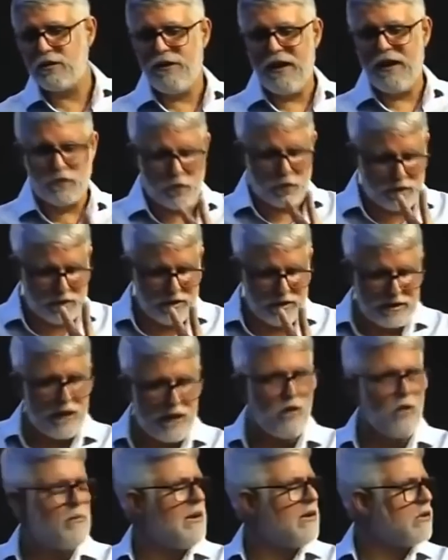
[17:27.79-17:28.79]
verso
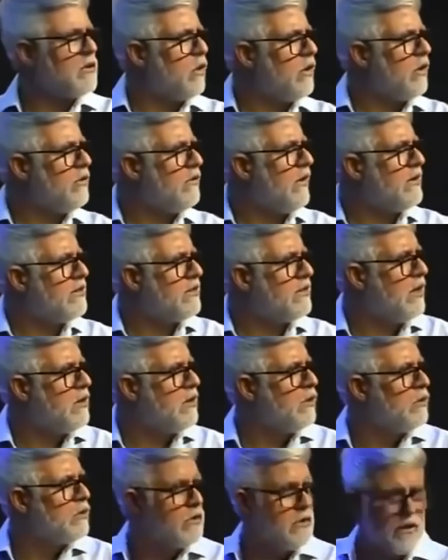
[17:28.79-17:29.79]
31, mais dois
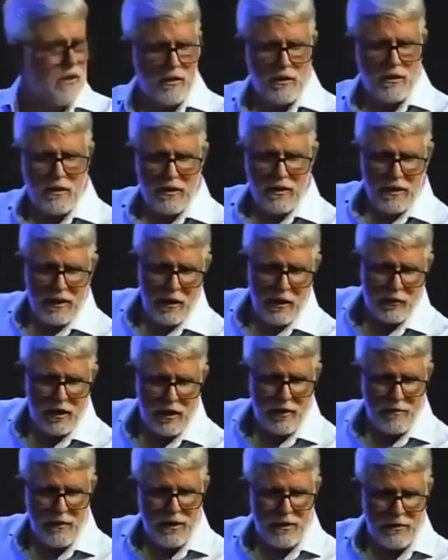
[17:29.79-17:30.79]
versículos, eu
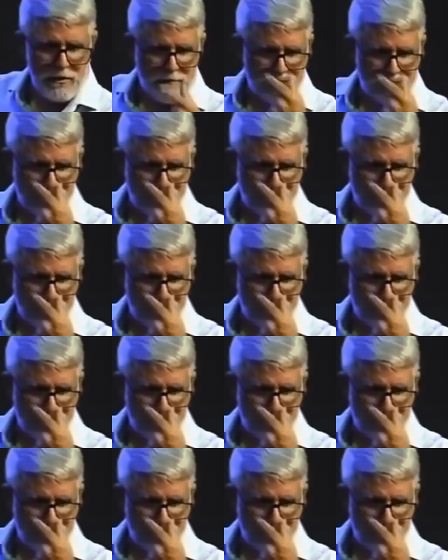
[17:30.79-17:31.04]
termino.